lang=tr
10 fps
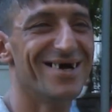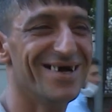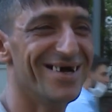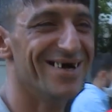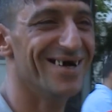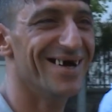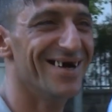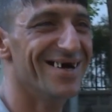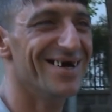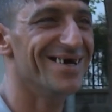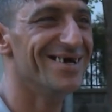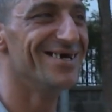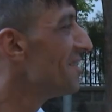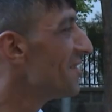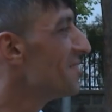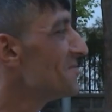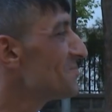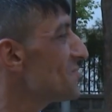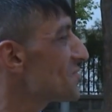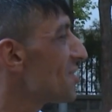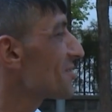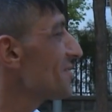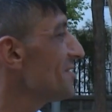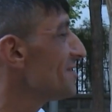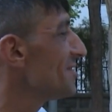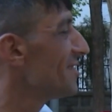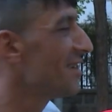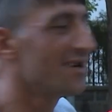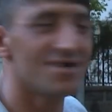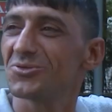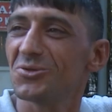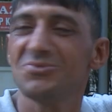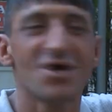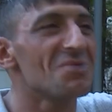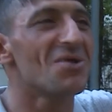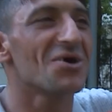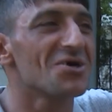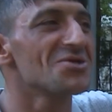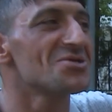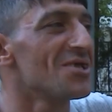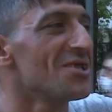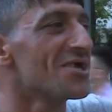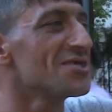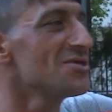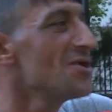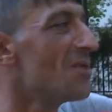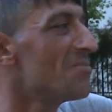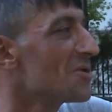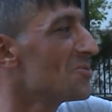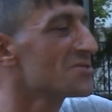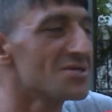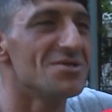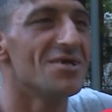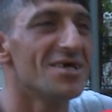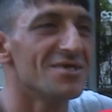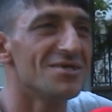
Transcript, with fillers: Neden bu şarkı peki? Ay, bu şarkı tüm Diyarbakır insanlara iyi amar olsun öyle